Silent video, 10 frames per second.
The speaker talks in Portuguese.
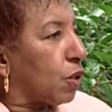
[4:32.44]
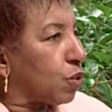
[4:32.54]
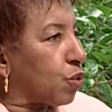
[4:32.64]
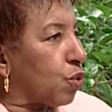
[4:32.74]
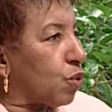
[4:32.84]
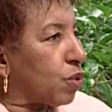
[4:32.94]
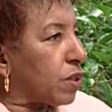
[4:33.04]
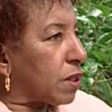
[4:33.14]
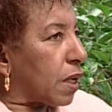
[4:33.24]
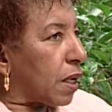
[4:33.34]
do
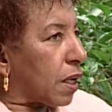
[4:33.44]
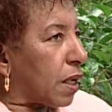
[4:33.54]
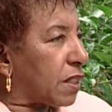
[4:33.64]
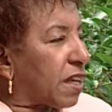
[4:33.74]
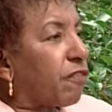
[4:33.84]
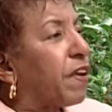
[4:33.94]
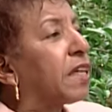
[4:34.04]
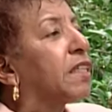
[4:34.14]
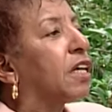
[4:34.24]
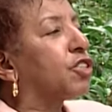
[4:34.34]
uh, Zé
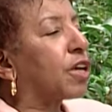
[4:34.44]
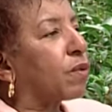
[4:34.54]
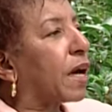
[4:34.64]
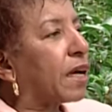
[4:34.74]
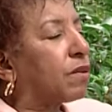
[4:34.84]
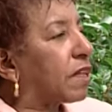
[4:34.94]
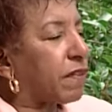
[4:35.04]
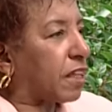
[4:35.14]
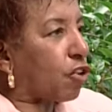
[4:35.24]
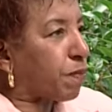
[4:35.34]
Fernandes, que era um cara que não
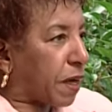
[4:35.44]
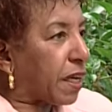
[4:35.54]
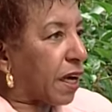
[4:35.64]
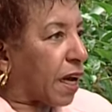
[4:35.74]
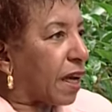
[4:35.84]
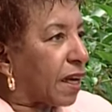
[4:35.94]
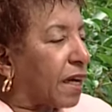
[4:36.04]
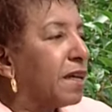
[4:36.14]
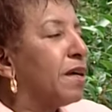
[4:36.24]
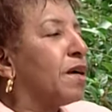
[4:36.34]
dava 10 para ninguém, né?